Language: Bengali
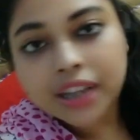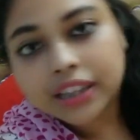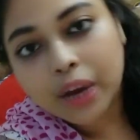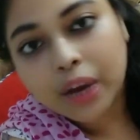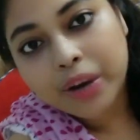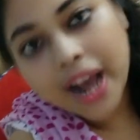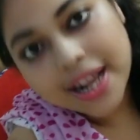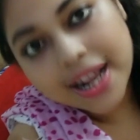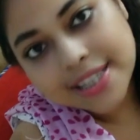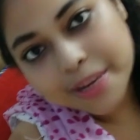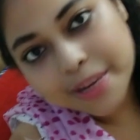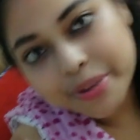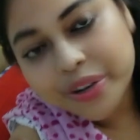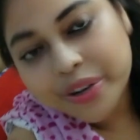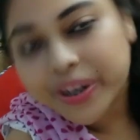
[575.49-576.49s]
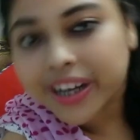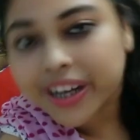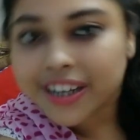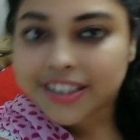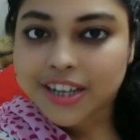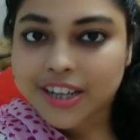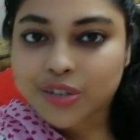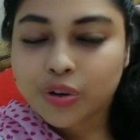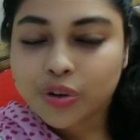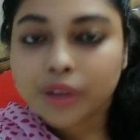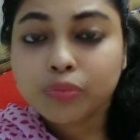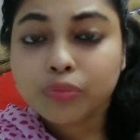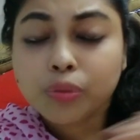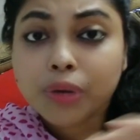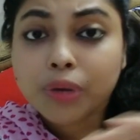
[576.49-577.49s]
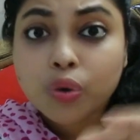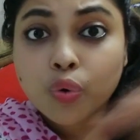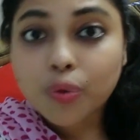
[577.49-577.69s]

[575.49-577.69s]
তাহলে আজকের ভিডিওটা এখানে শেষ করলাম তোমরা